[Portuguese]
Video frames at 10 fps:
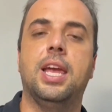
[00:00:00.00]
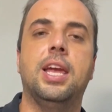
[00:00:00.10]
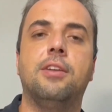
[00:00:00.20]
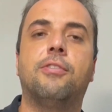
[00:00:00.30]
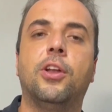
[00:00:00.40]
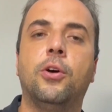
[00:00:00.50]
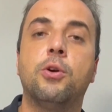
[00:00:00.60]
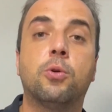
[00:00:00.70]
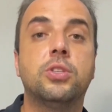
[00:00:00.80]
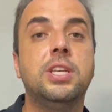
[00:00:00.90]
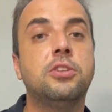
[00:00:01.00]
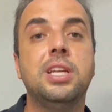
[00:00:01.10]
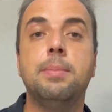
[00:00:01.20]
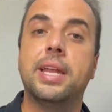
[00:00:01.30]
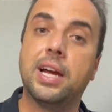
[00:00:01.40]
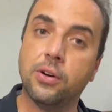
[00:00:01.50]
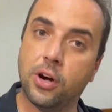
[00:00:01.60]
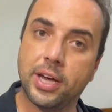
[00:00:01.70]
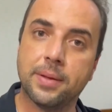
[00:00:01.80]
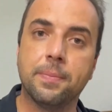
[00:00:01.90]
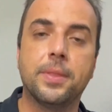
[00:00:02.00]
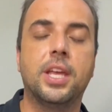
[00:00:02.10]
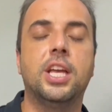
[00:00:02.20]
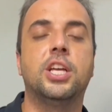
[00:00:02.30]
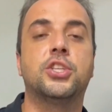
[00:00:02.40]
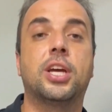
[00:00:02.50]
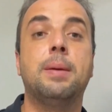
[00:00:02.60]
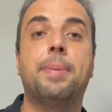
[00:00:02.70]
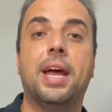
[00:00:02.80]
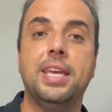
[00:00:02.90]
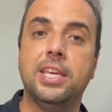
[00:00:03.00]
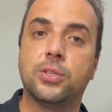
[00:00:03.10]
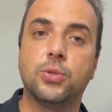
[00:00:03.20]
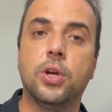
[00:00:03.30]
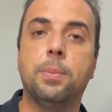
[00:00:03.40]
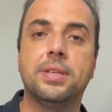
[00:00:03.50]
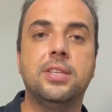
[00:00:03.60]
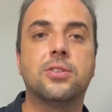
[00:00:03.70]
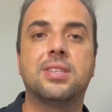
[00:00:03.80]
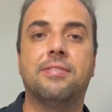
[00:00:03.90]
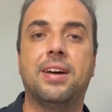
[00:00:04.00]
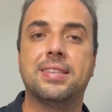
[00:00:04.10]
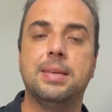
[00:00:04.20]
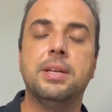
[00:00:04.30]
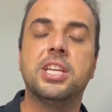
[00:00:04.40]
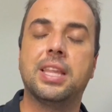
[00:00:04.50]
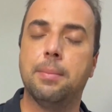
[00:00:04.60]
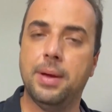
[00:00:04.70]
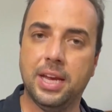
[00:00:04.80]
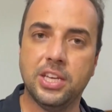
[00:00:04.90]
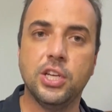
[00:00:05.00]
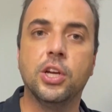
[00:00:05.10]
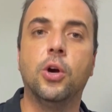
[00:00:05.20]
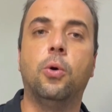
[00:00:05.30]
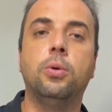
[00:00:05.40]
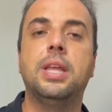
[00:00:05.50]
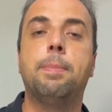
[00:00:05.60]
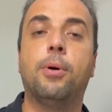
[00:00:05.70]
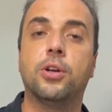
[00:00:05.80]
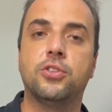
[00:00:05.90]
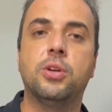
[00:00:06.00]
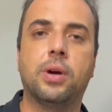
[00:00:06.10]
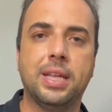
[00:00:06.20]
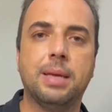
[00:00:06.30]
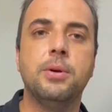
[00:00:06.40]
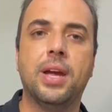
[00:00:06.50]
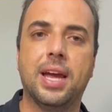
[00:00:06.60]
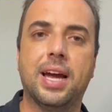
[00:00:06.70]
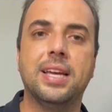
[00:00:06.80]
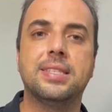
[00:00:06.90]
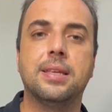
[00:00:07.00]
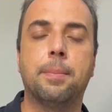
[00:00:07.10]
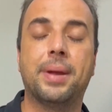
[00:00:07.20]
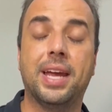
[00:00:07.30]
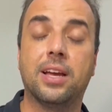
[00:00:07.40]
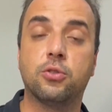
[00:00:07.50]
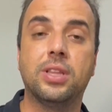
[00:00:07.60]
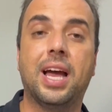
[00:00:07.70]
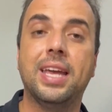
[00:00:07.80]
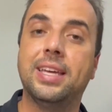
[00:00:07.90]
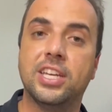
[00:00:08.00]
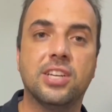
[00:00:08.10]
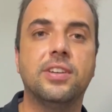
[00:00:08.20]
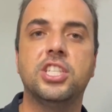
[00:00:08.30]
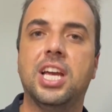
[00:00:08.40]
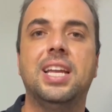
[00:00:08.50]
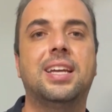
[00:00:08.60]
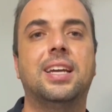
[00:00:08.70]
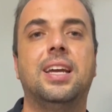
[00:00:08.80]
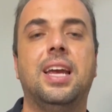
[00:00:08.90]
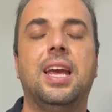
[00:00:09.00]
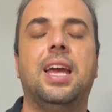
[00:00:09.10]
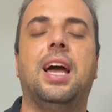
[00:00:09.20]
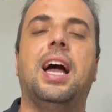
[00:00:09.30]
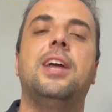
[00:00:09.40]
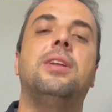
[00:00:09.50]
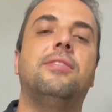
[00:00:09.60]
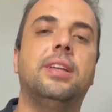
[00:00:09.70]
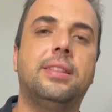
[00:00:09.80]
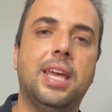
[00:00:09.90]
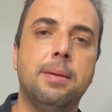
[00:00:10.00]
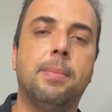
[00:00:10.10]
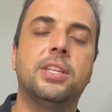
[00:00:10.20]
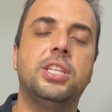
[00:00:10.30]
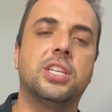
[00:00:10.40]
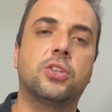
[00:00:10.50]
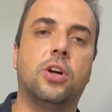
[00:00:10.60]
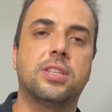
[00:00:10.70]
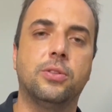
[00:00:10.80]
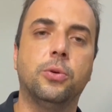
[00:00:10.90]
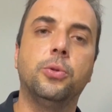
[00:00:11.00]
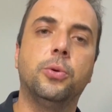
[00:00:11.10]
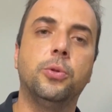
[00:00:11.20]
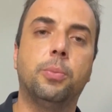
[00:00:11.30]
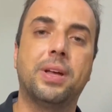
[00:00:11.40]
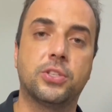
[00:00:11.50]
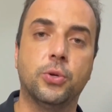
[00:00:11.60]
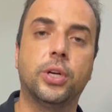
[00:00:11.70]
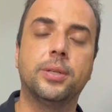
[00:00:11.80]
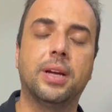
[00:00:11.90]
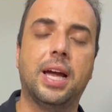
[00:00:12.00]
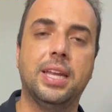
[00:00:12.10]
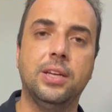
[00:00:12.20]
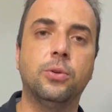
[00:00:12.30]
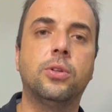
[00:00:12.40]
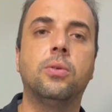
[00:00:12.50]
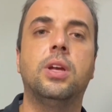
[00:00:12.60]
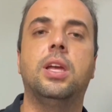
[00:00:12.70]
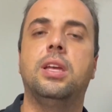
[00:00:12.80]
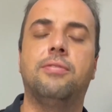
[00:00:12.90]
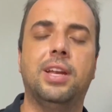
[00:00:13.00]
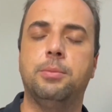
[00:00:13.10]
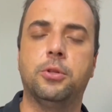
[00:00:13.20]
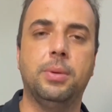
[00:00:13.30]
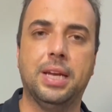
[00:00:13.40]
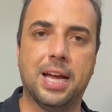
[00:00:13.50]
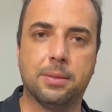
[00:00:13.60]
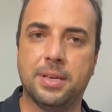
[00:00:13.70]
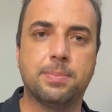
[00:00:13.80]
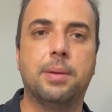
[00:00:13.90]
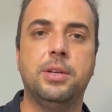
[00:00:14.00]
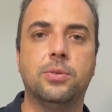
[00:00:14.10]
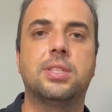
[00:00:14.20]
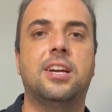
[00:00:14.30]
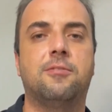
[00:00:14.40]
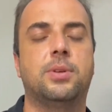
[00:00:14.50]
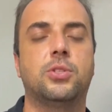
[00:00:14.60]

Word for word: Ele falou, eu consigo te liberar agora. Só que para isso eu preciso que você faça imediatamente um depósito de 40 mil reais para ajudar a igreja evangélica. Aí eu levantei, bati nas costas do, do, do pastor, Arilton, e falei muito obrigado, mas para mim não serve,